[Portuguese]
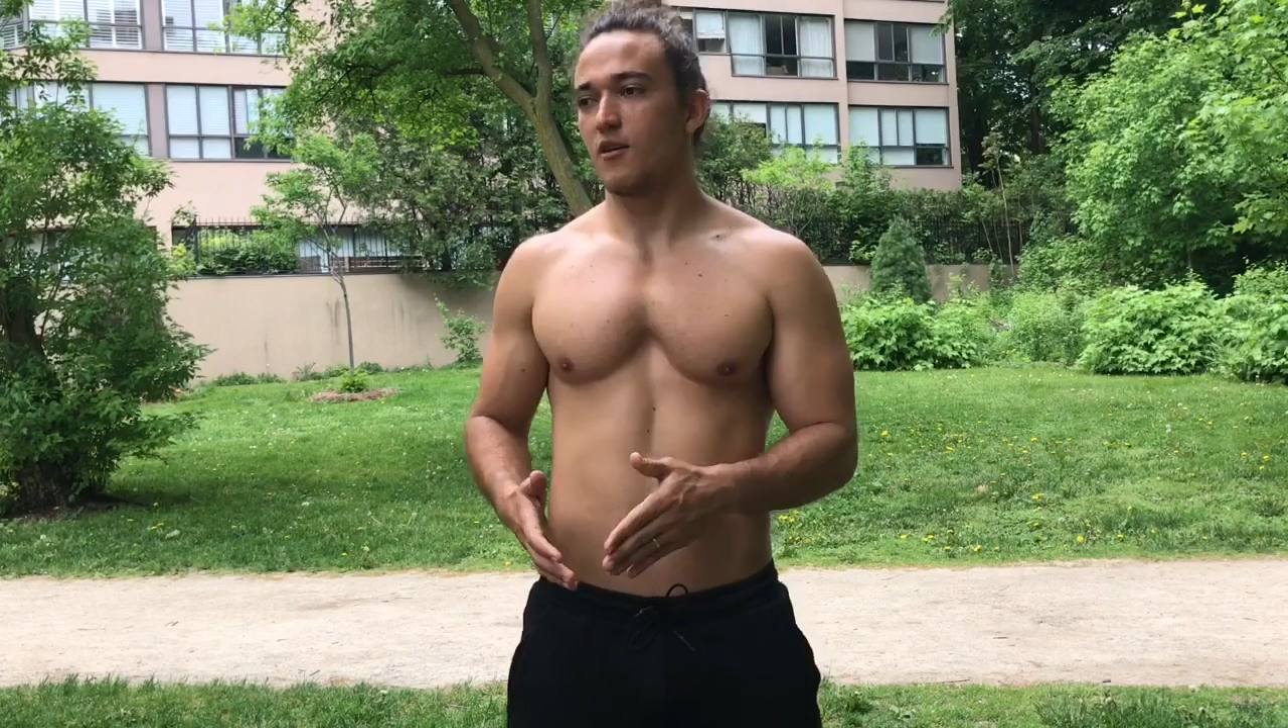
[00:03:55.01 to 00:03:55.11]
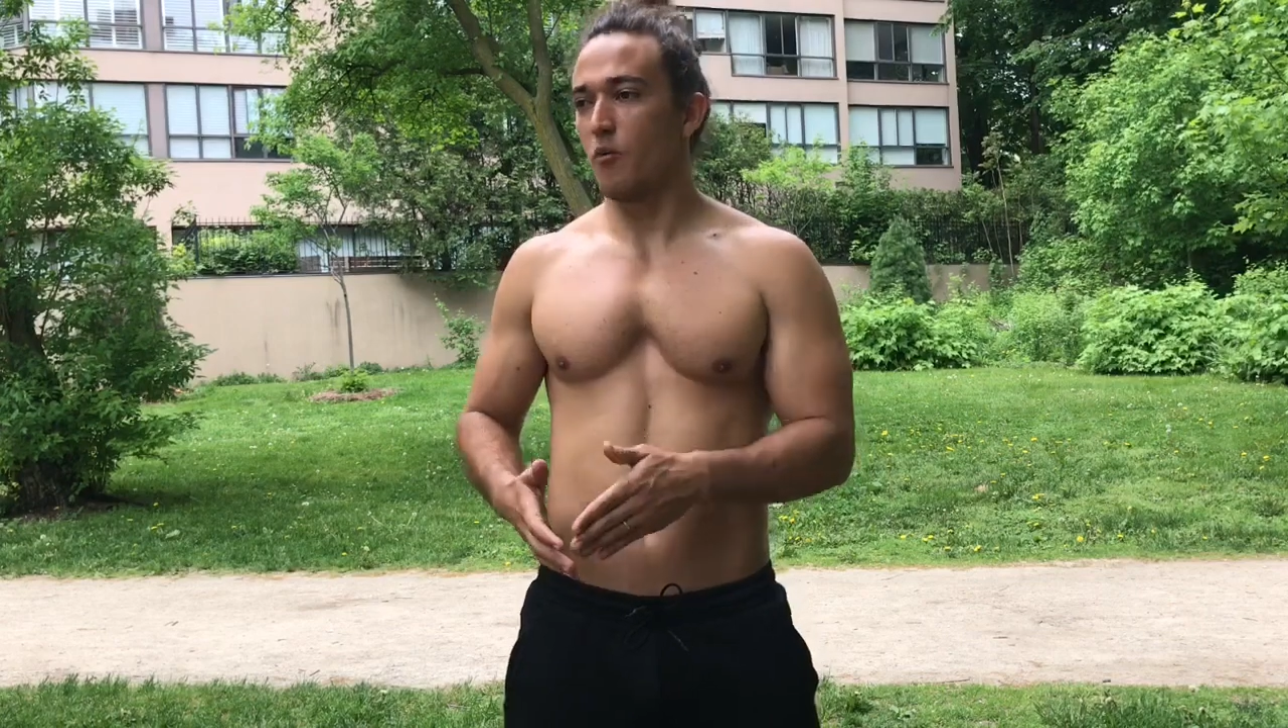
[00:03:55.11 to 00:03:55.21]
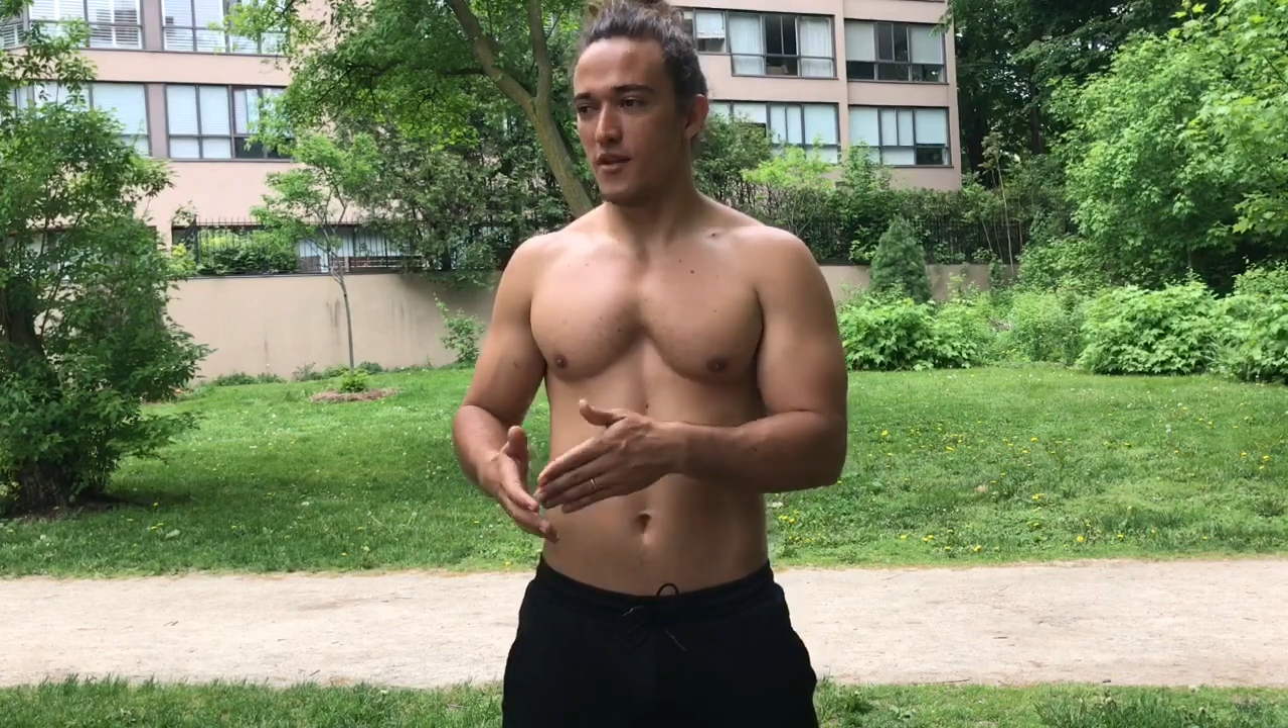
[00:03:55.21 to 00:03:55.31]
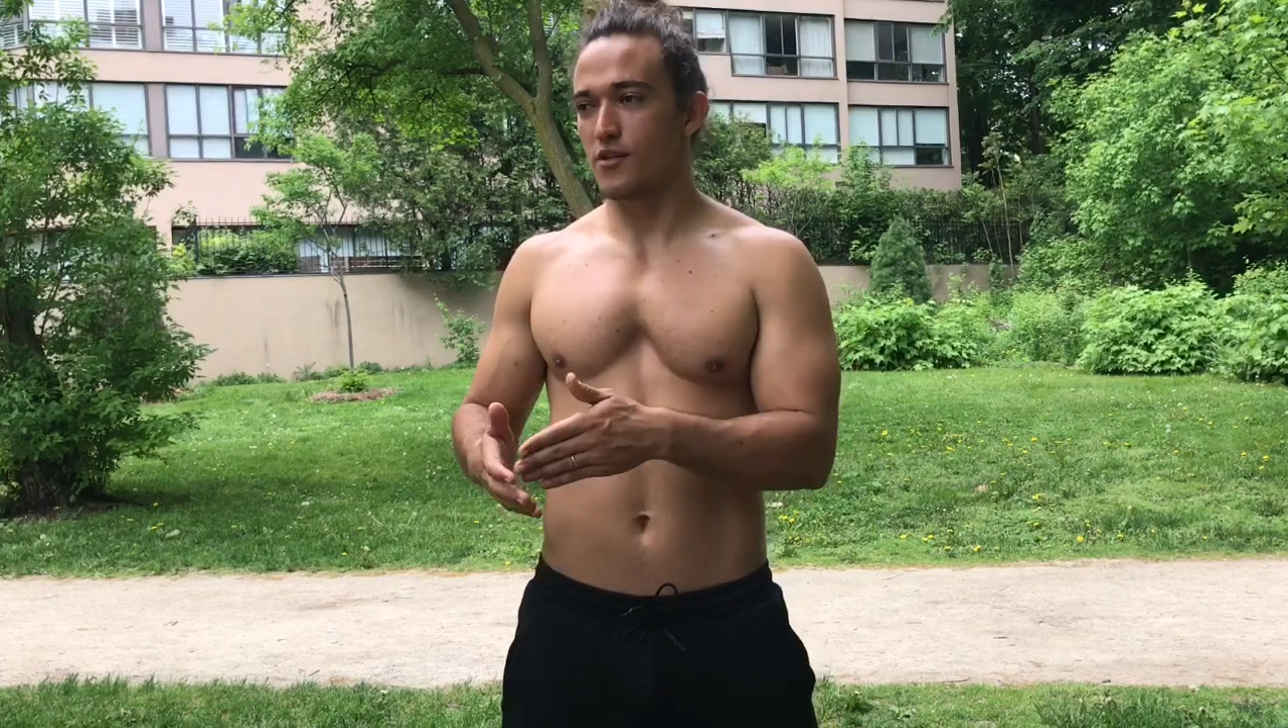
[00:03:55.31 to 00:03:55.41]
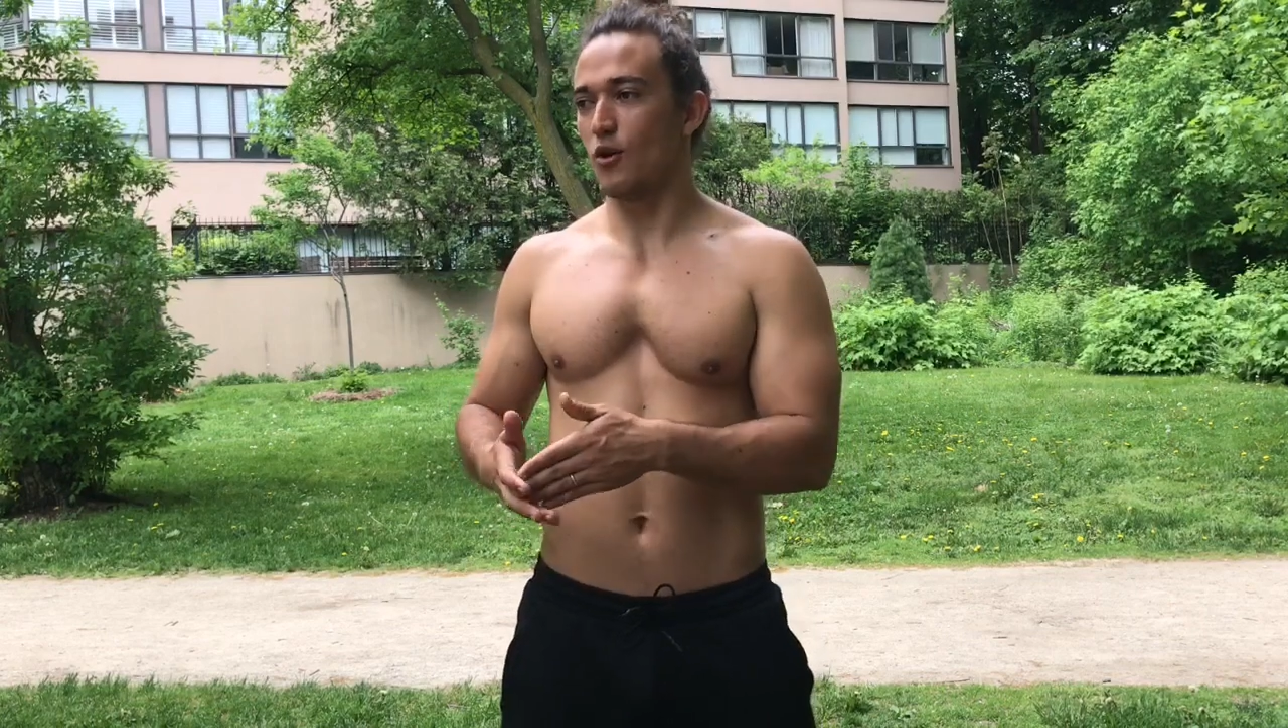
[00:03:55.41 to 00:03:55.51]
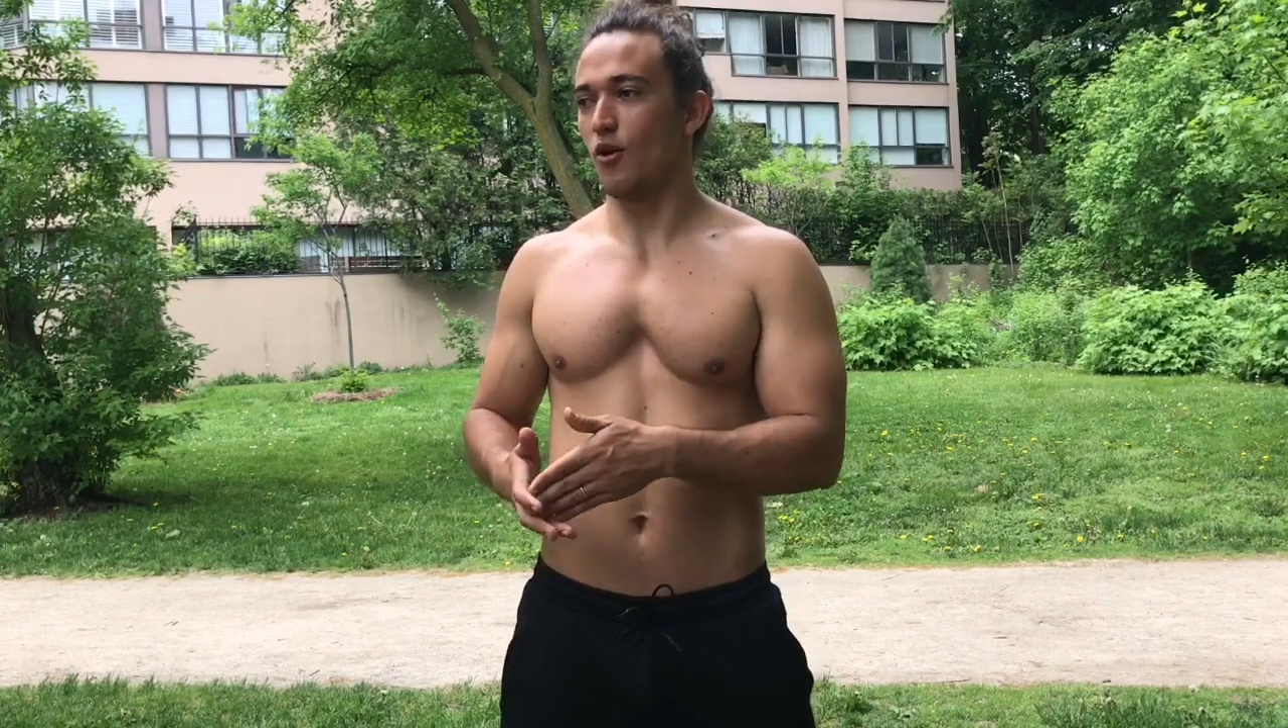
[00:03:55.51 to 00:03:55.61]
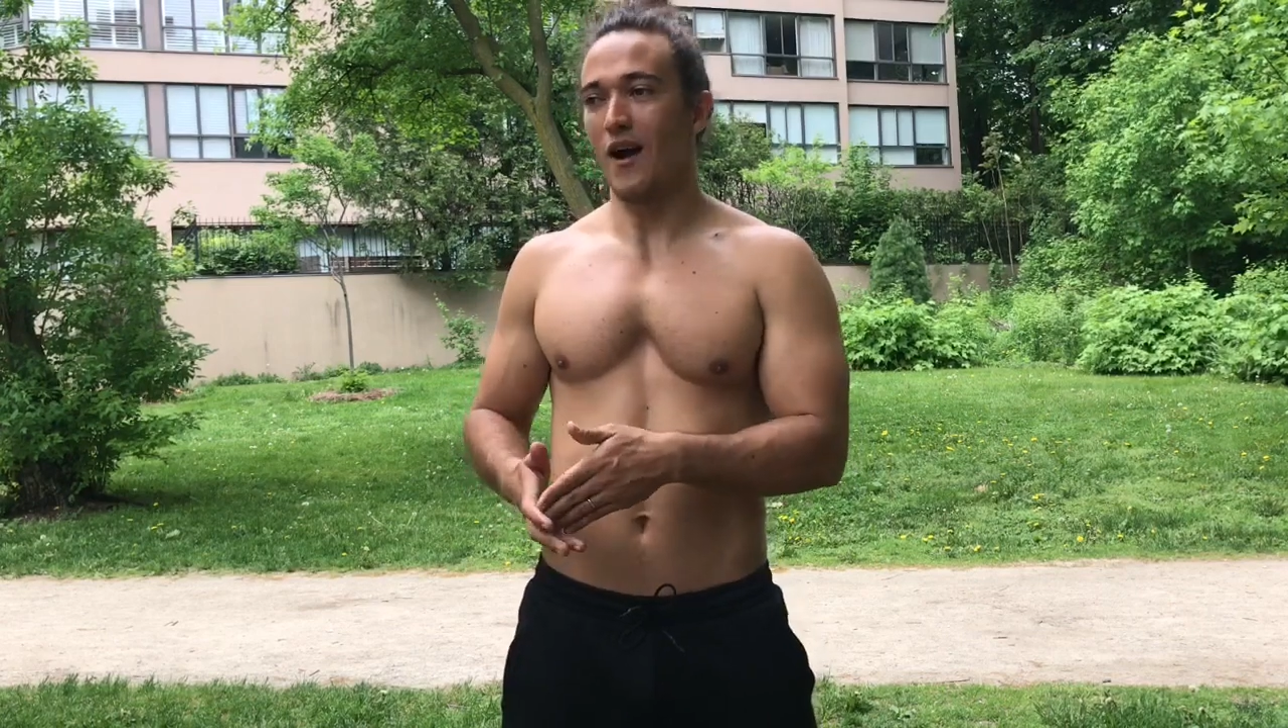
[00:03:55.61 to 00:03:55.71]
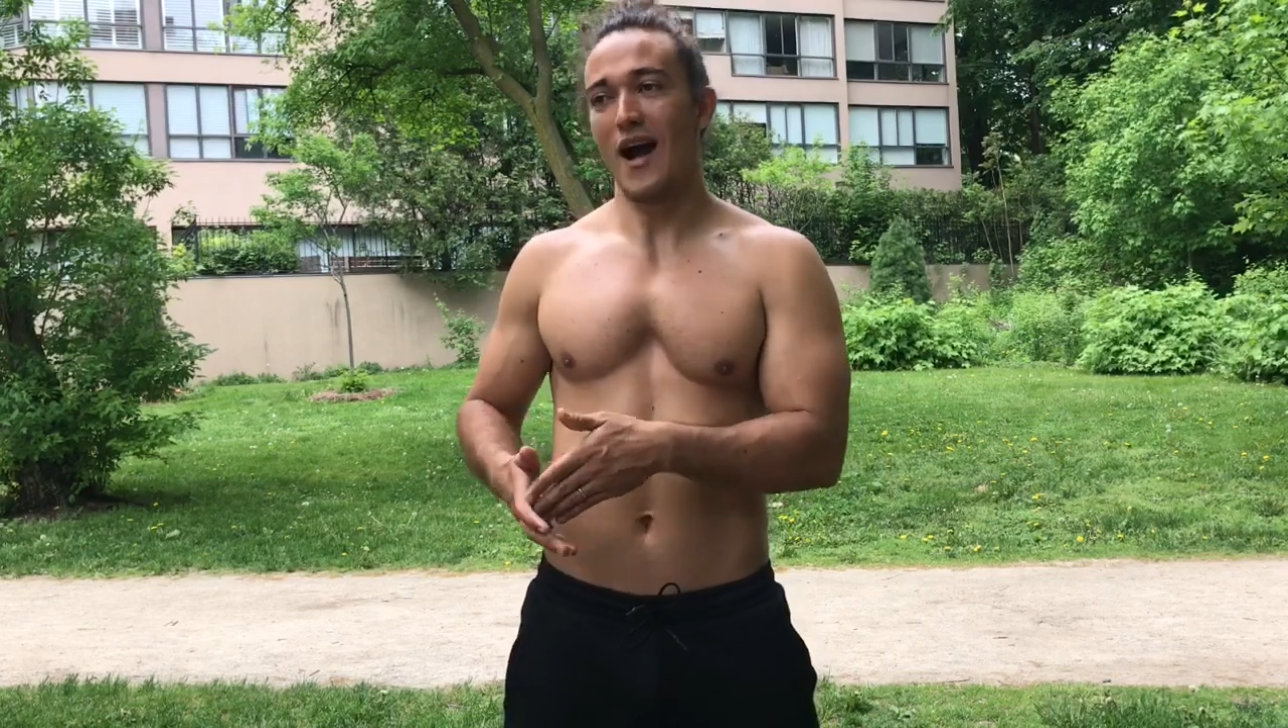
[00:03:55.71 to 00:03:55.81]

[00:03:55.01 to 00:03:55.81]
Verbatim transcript: começou